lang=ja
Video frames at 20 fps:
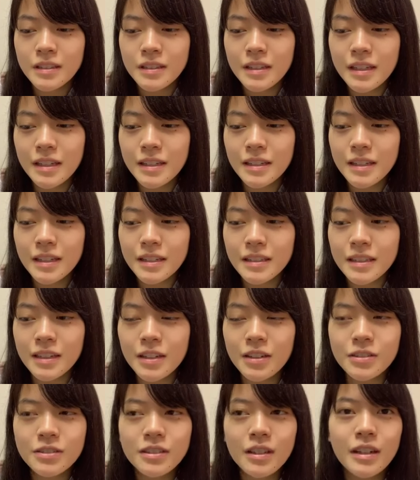でなんか
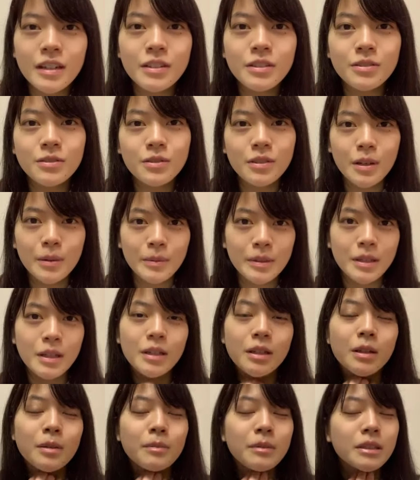キャラクターいるのかみ
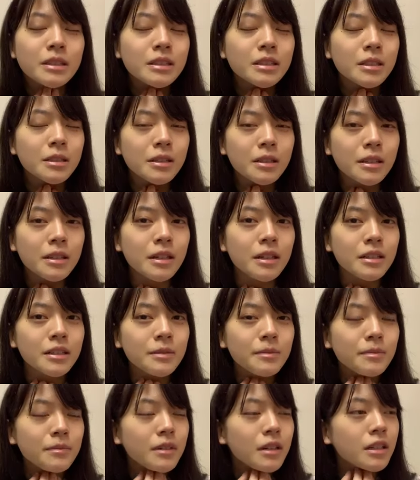たいなめっちゃね
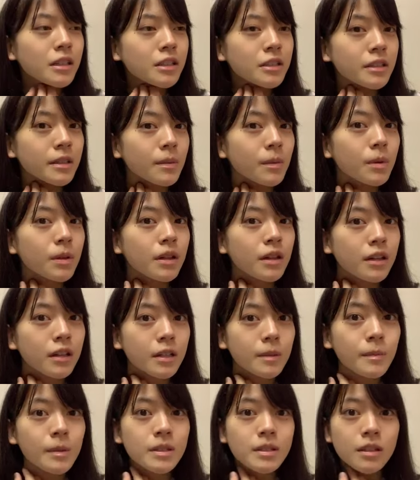話して盛り上
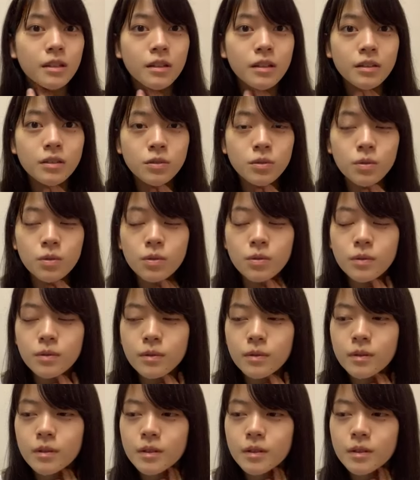がりましたねそ